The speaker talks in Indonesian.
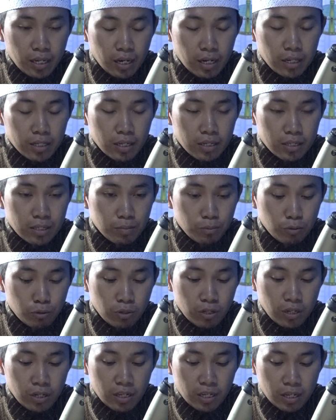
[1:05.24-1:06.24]
hal
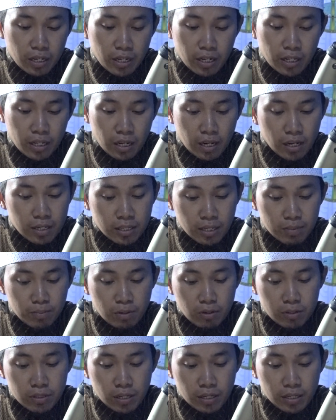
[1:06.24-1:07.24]
tersebut dengan alasan
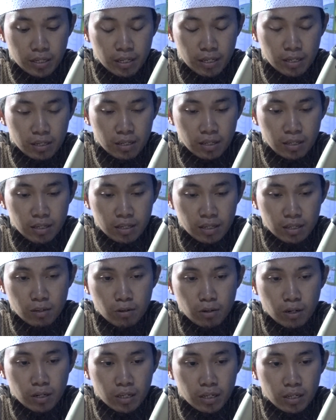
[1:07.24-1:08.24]
bahwasanya
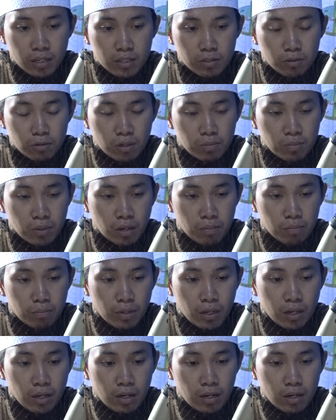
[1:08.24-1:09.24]
orang ini sudah
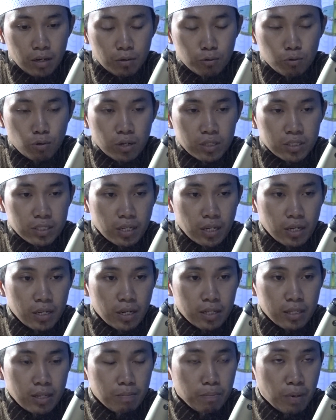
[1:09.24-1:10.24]
mengambil uang
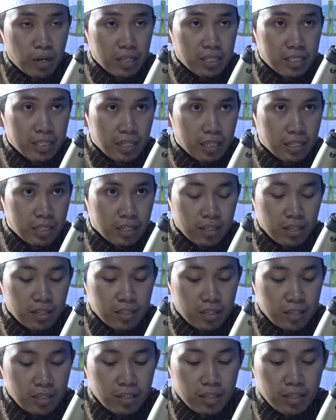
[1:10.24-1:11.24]
saya tanpa izin.
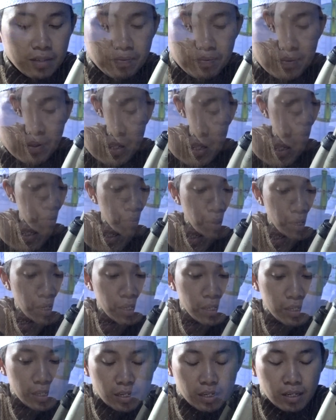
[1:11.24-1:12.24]
Ya, jadi
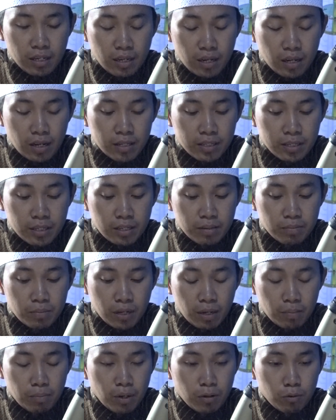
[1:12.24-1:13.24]
bagi dia hanya
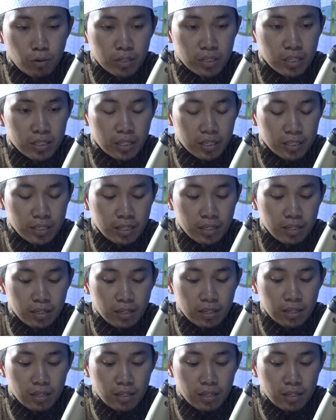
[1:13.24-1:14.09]
mengambil uangnya saja